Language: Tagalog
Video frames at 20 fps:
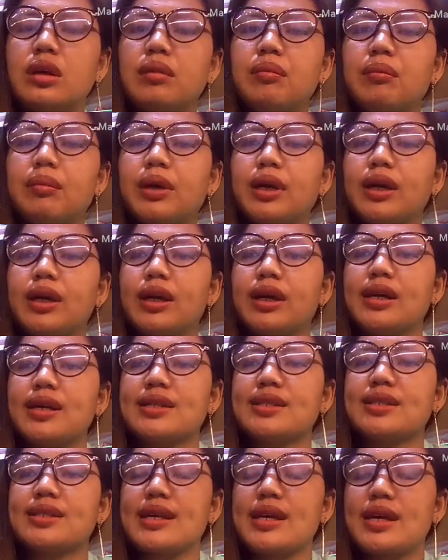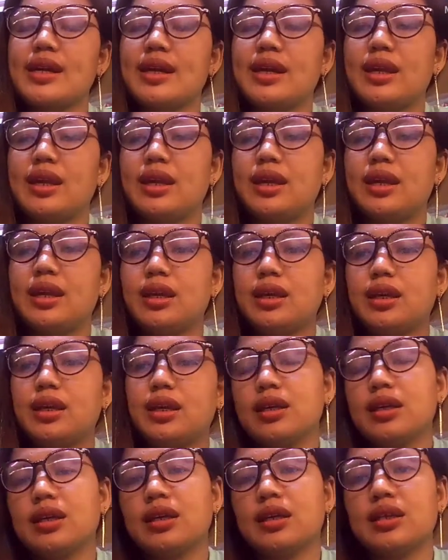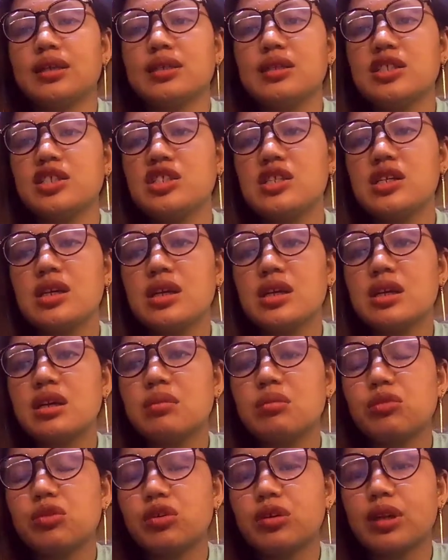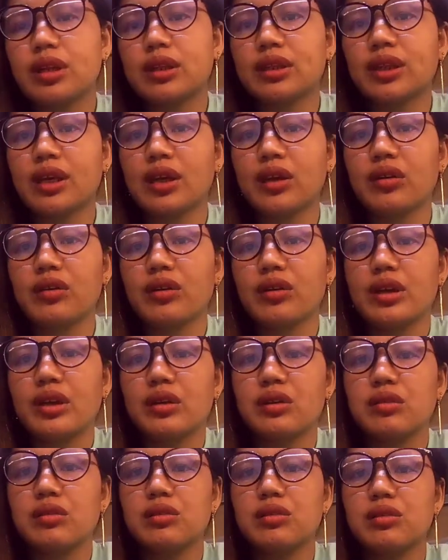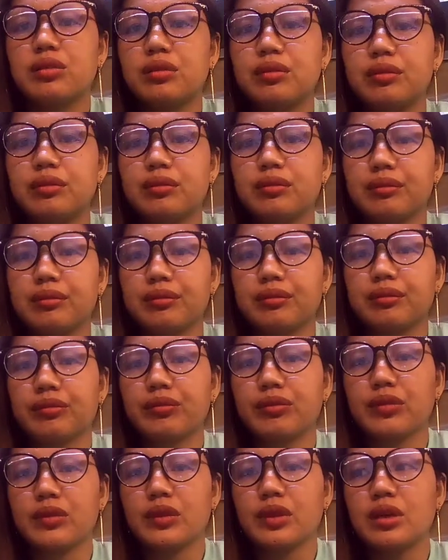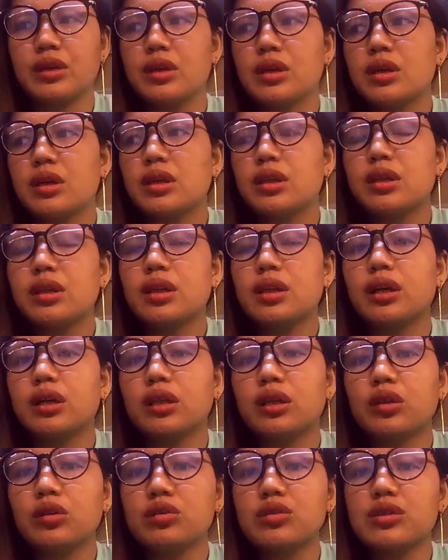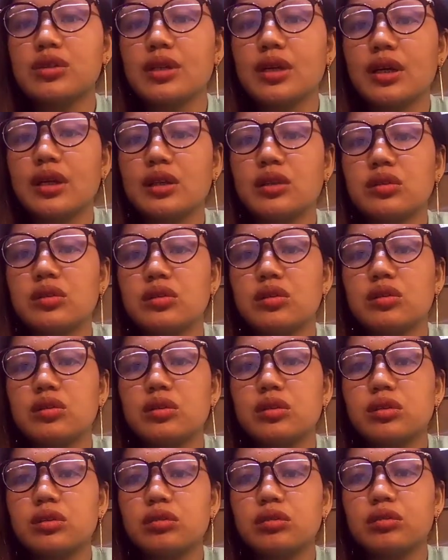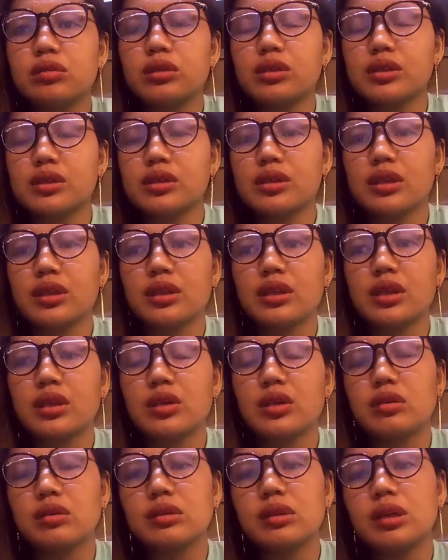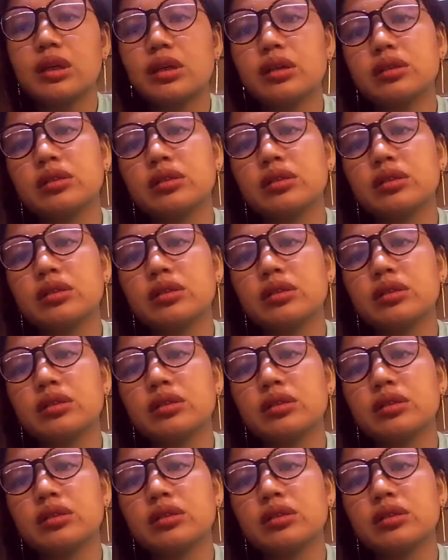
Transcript: Mga kasari, chika muna tayo ngayon. Nag-close na ako. Anong oras na? 10 o'clock.